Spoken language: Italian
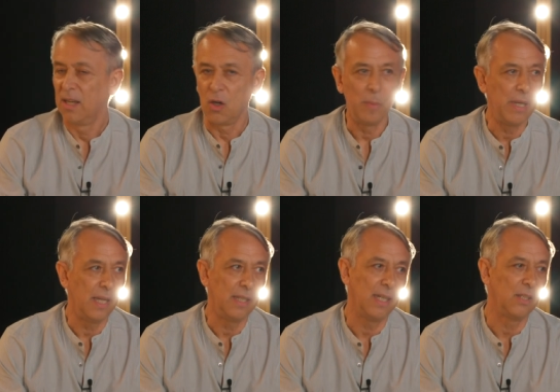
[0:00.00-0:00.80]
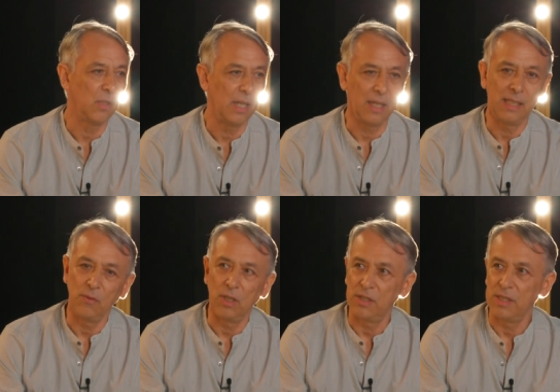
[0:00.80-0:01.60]
come direttore
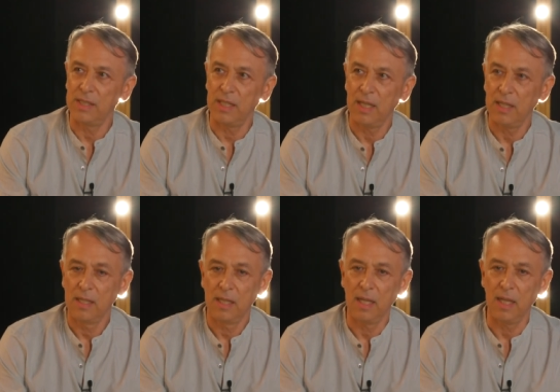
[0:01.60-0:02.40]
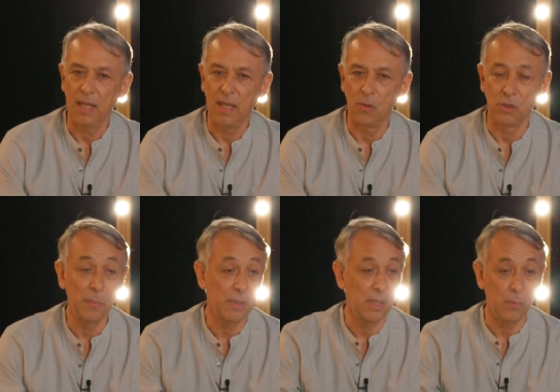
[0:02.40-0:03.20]
creativo d'agenzia e ho
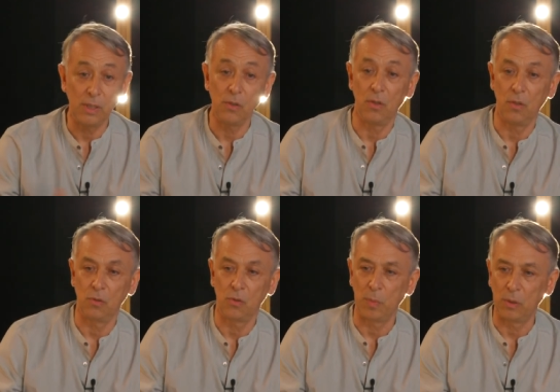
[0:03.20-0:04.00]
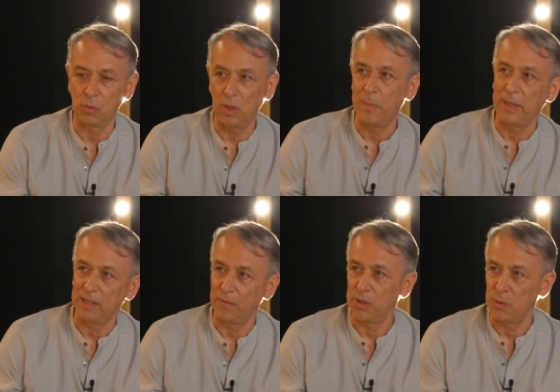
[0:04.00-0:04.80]
sempre seguito soprattutto la
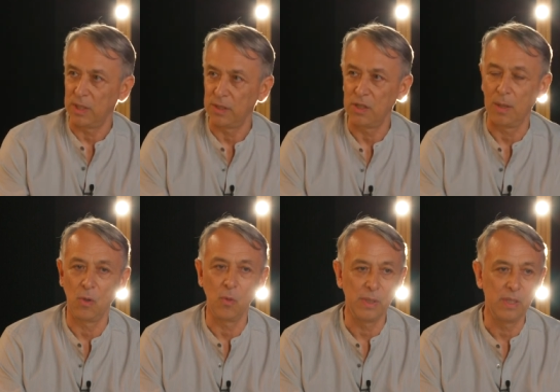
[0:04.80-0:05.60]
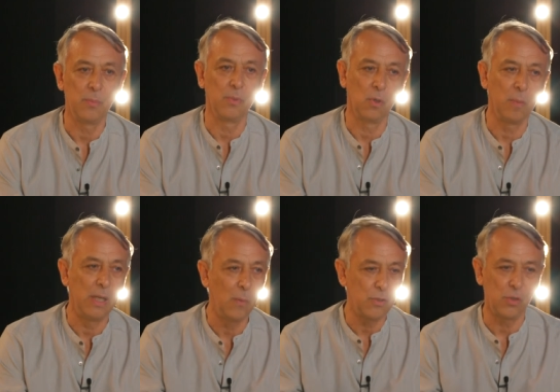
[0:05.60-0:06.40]
parte visual, diciamo, come, tipo, come
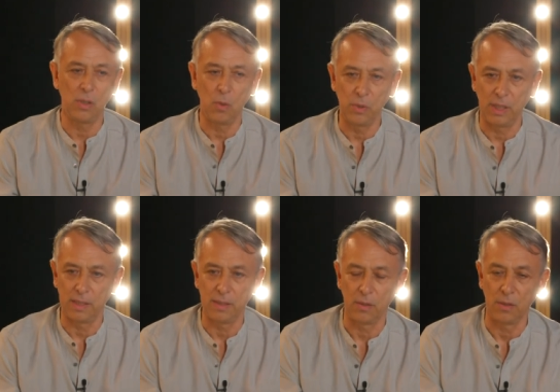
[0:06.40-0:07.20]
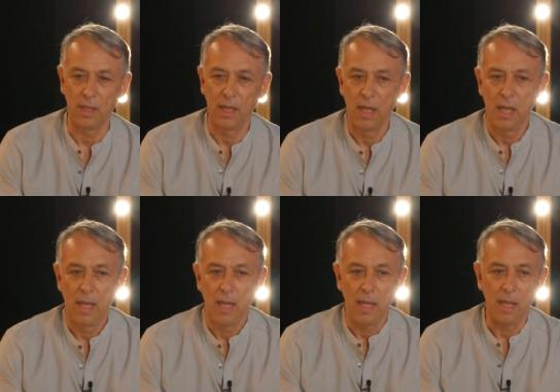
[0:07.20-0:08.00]
linguaggio di comunicazione.
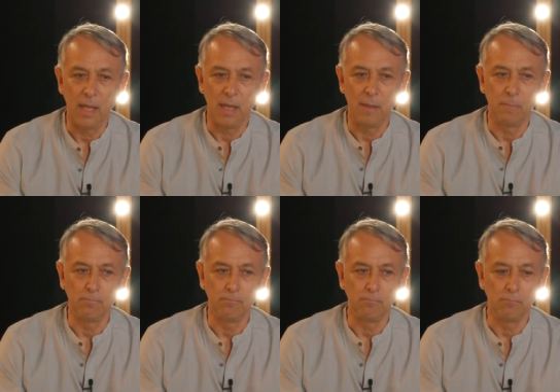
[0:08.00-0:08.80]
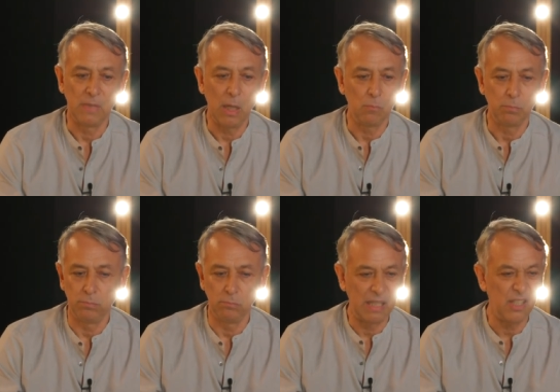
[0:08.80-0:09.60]
E ehm, da un,
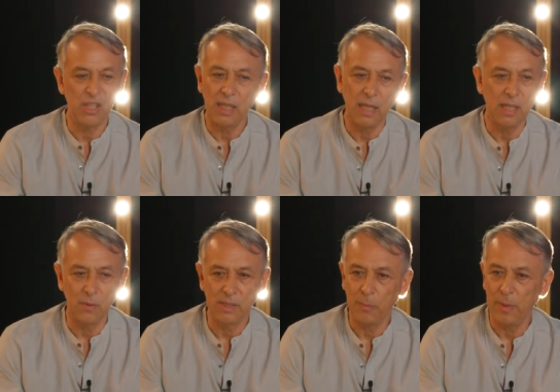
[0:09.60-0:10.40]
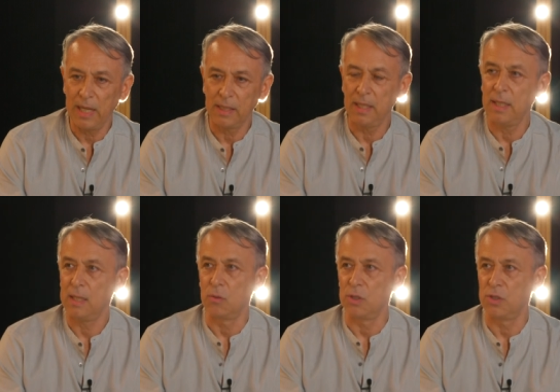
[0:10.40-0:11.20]
una decina d'anni a questa
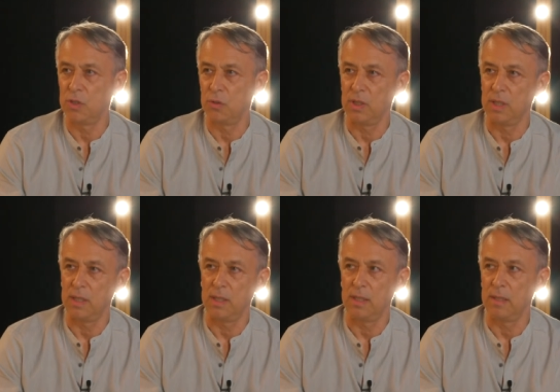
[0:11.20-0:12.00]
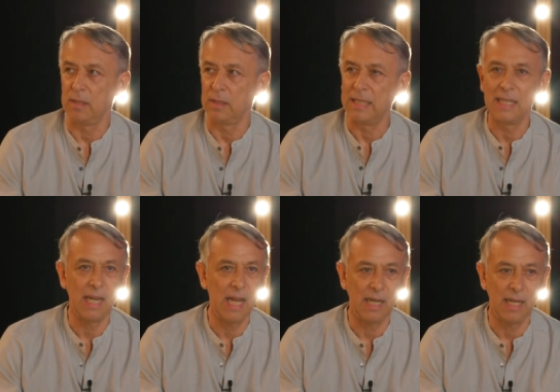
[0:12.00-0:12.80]
parte ho deciso di
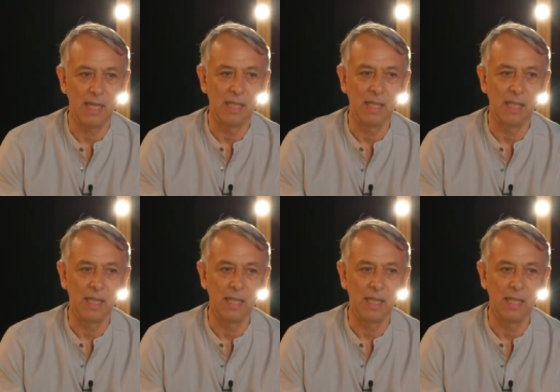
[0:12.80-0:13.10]
dedicare